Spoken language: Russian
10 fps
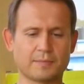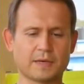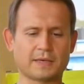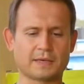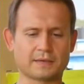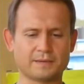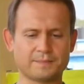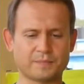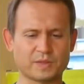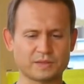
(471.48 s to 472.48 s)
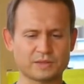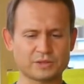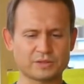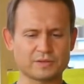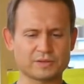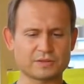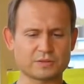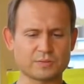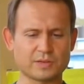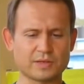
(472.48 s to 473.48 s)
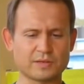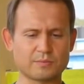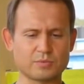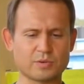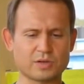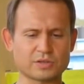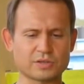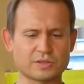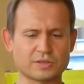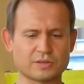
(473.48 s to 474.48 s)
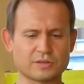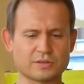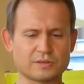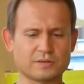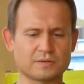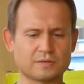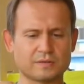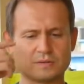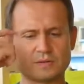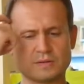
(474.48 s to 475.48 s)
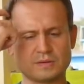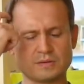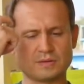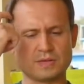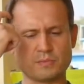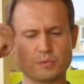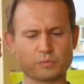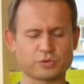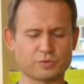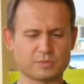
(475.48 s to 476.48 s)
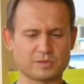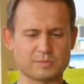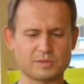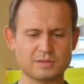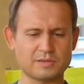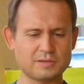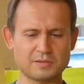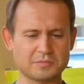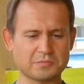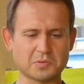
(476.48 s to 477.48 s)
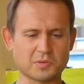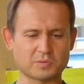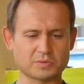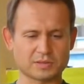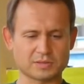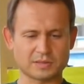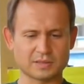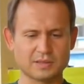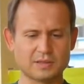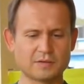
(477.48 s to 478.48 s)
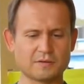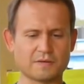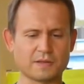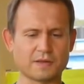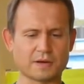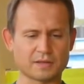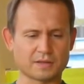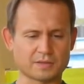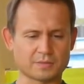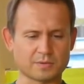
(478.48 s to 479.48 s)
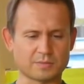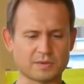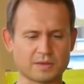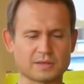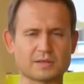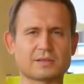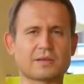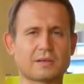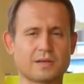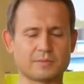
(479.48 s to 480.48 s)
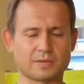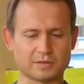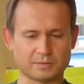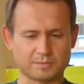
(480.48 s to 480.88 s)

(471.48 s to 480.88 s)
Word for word: пакеты 3200 рублей бумажные. Э, не помню, что мы с ними делали, не могу сказать флеера на это мероприятие рекламные.